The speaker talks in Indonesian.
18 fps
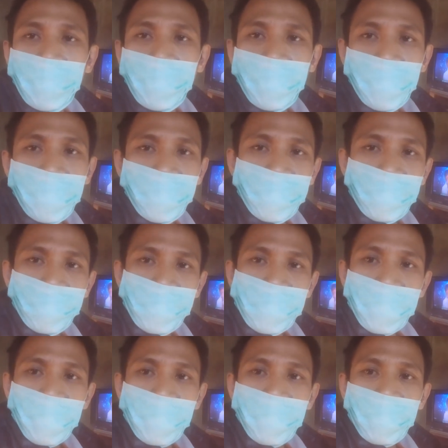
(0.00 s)
ya,
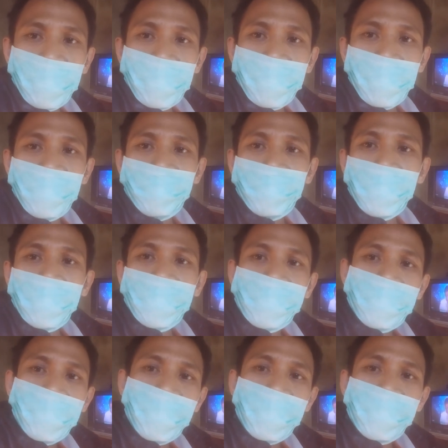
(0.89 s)
YouTube saya ya.
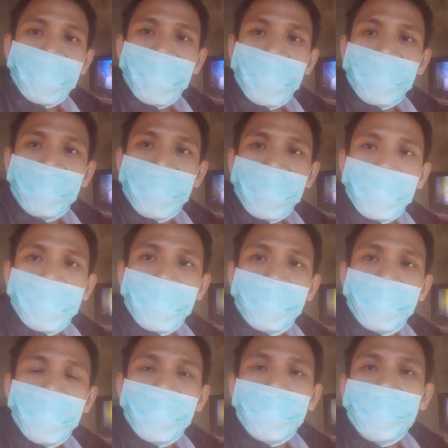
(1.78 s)
Kenapa sangat lama
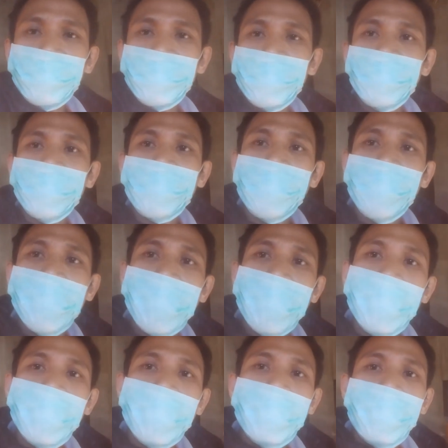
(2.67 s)
nih belum
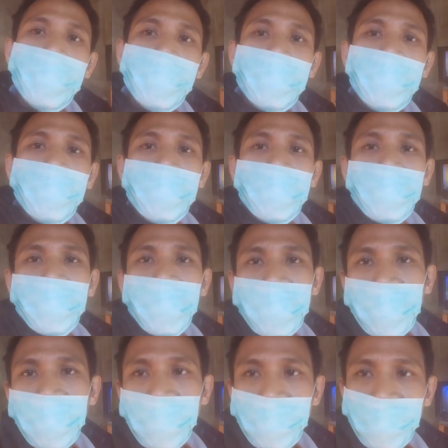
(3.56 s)
uh,
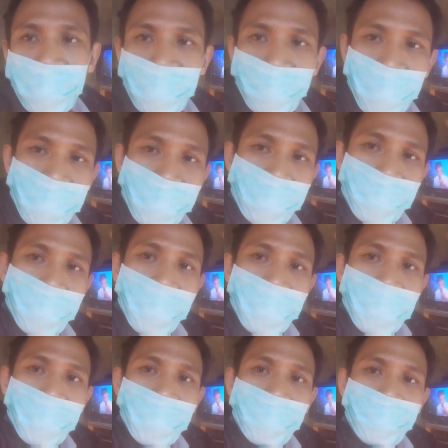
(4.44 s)
datang tiba
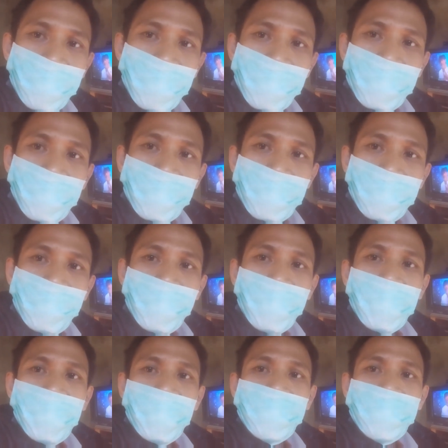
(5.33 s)
juga nih pin Google